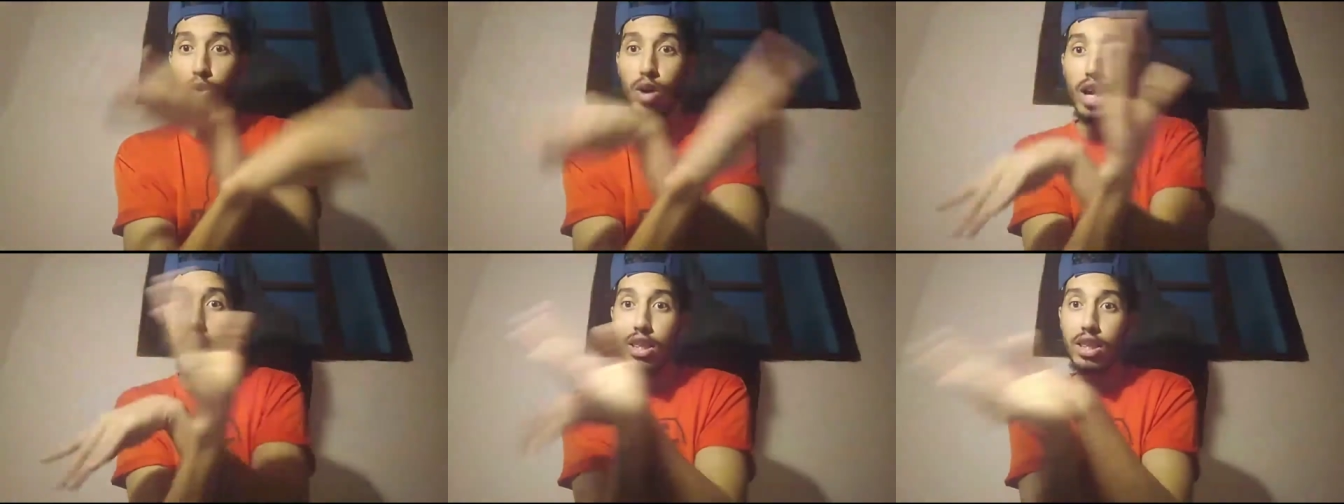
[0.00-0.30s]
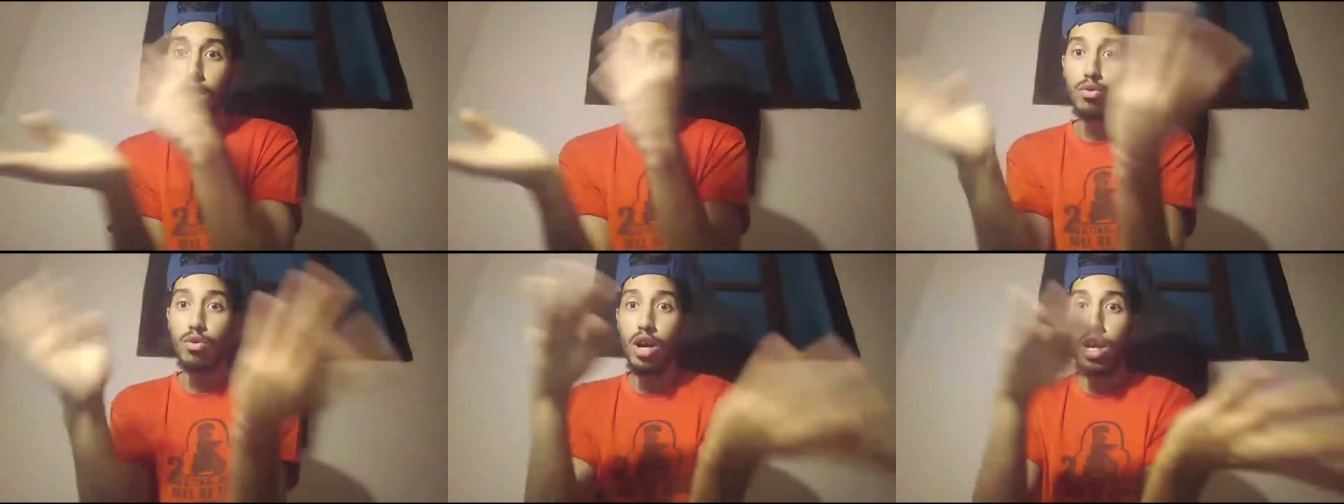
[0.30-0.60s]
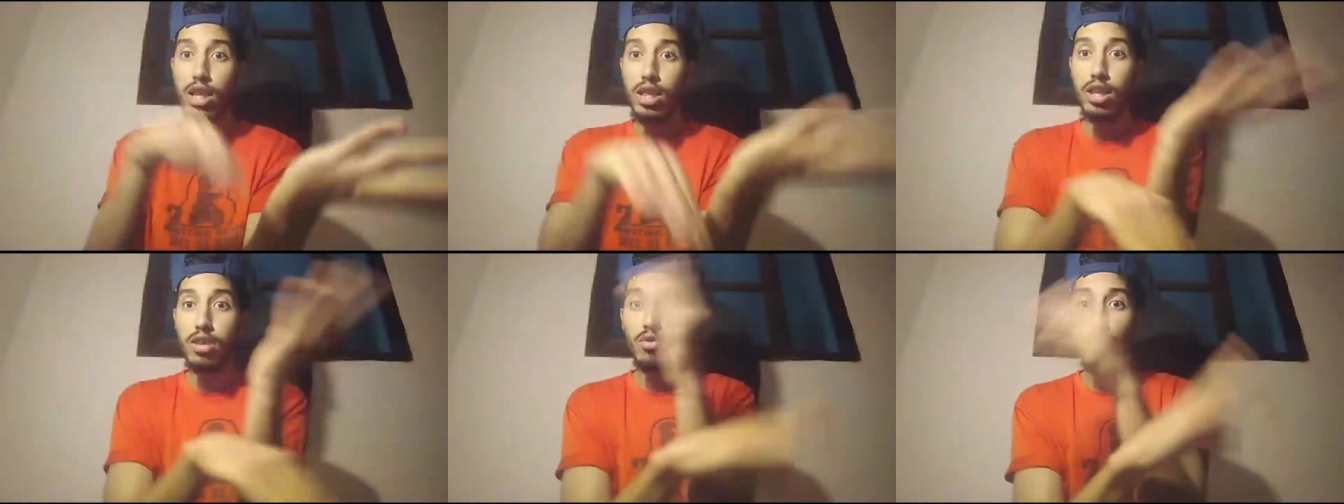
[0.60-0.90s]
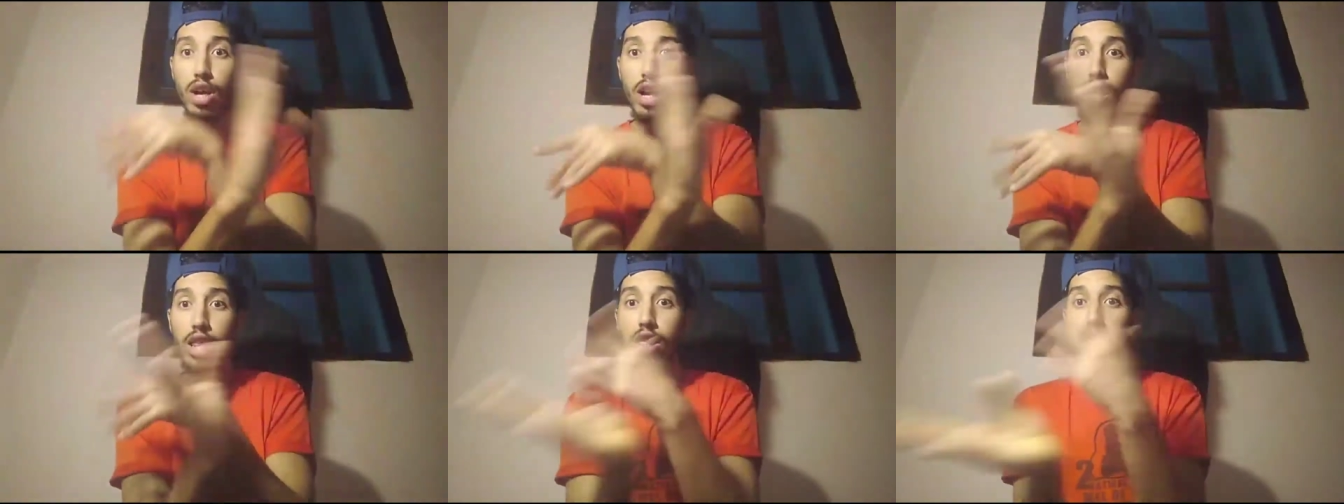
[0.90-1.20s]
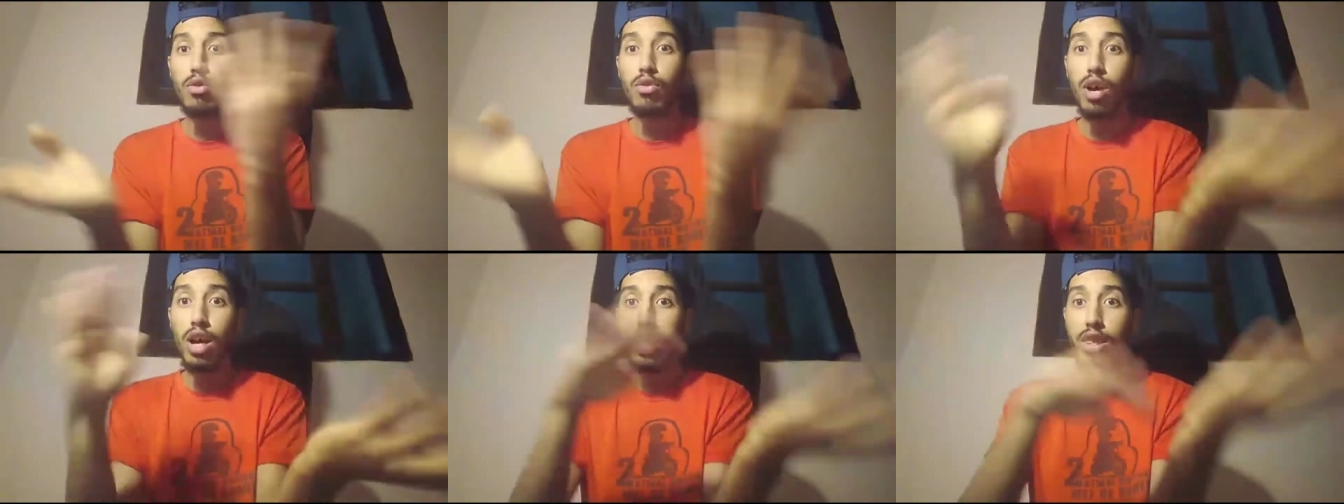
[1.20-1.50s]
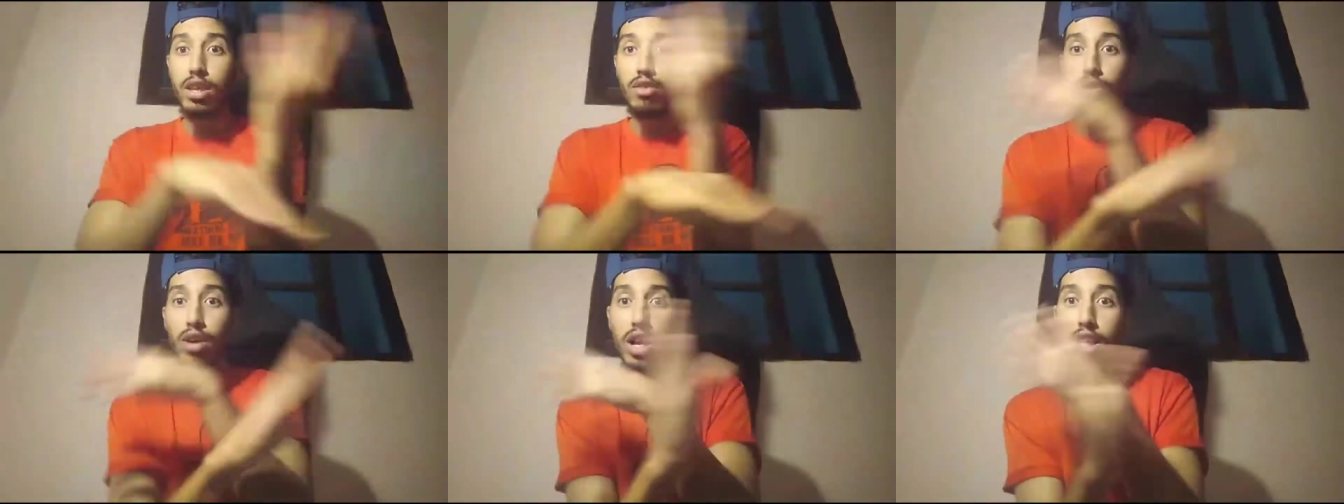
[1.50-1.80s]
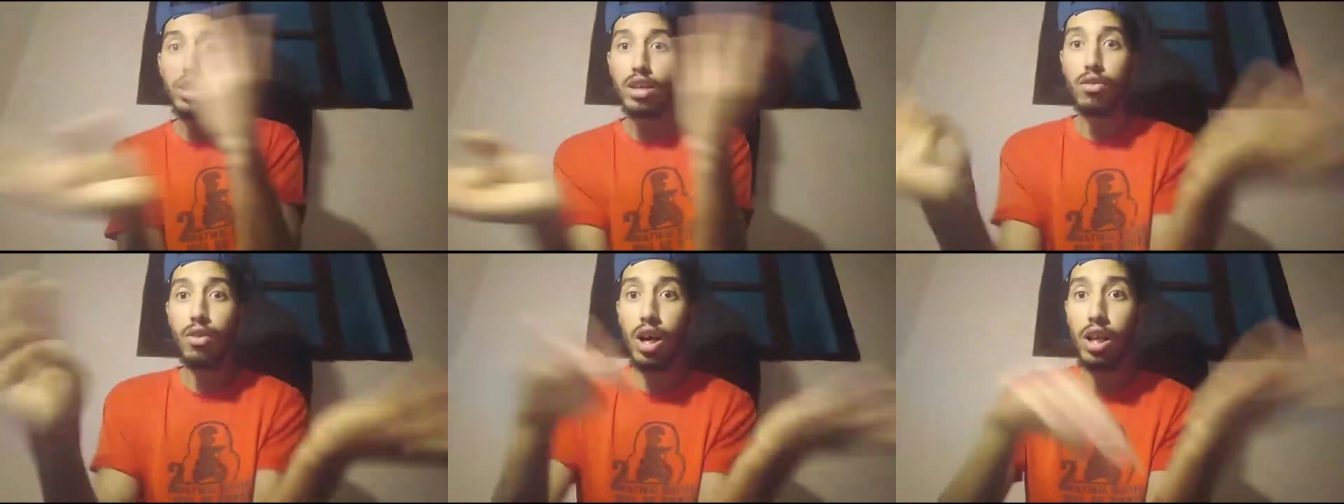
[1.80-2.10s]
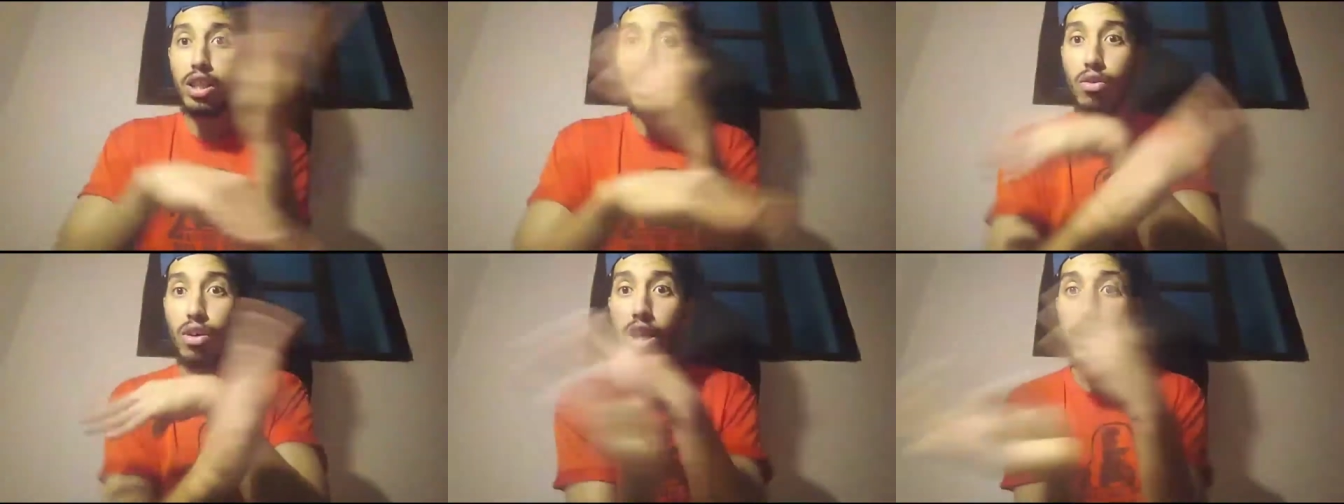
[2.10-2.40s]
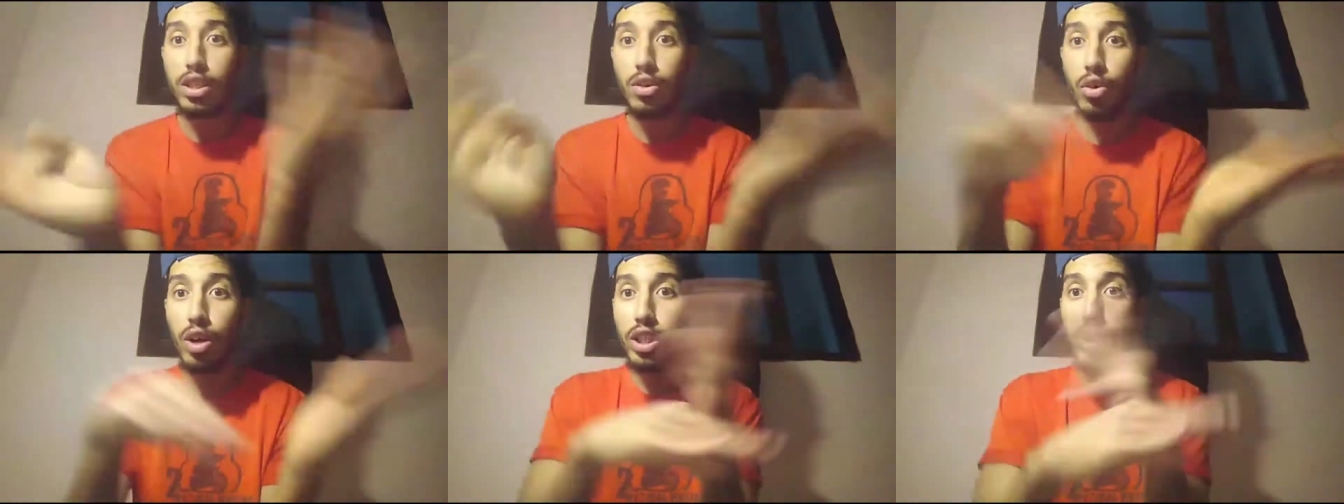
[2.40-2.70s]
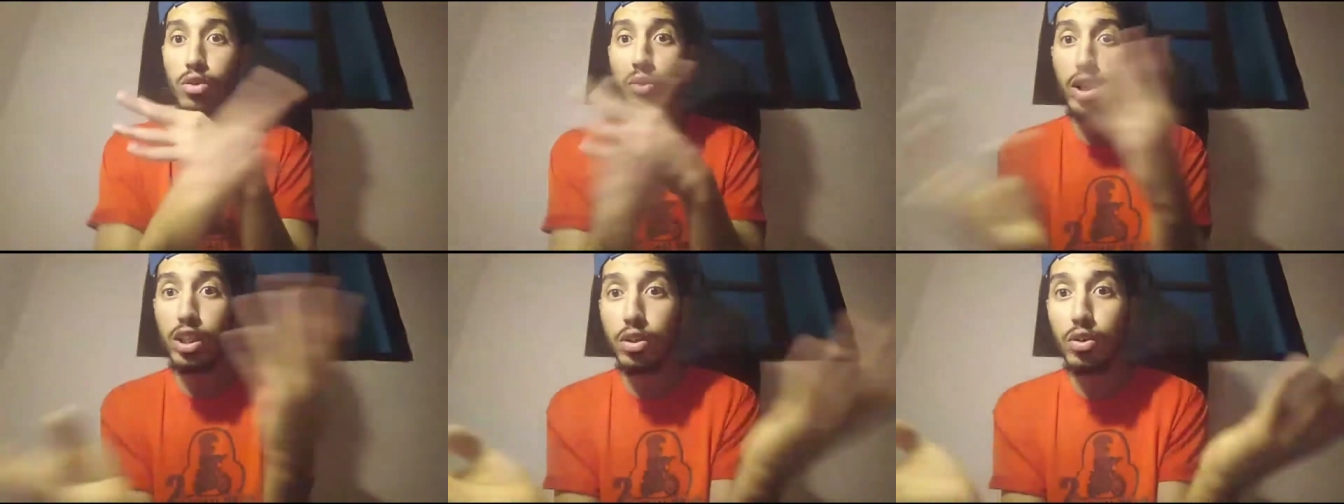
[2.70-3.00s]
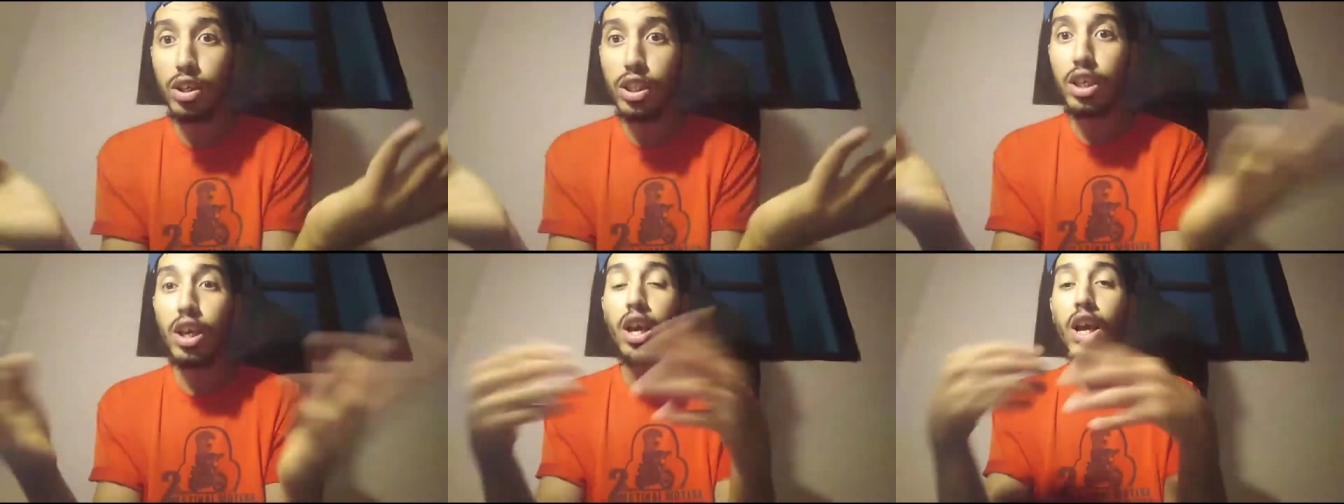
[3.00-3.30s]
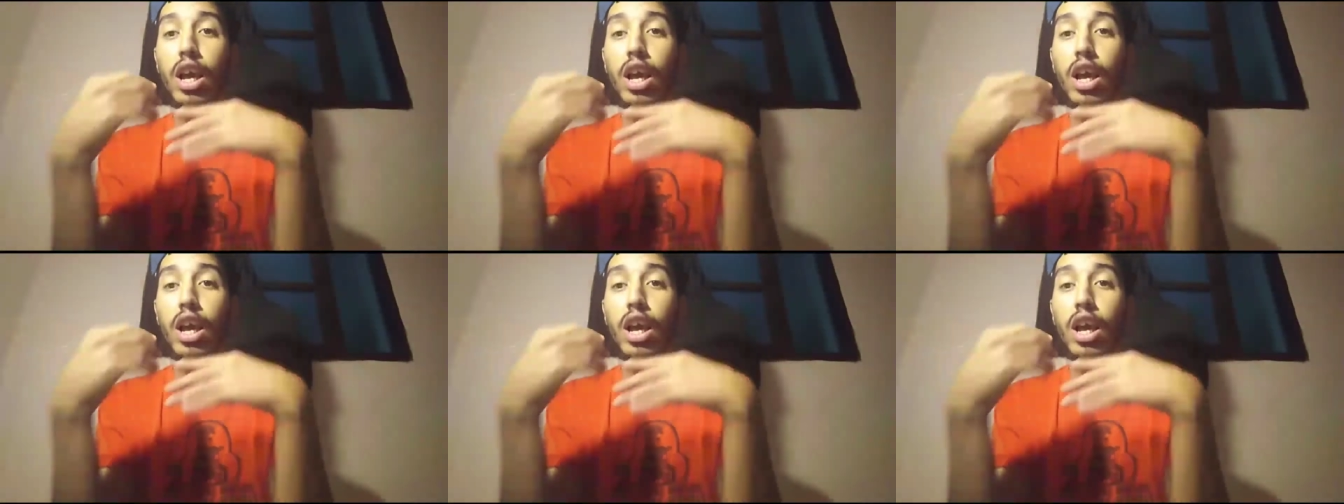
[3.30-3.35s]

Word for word: وادي وادي وادي وادي وادي وادي وادي وادي وادي وادي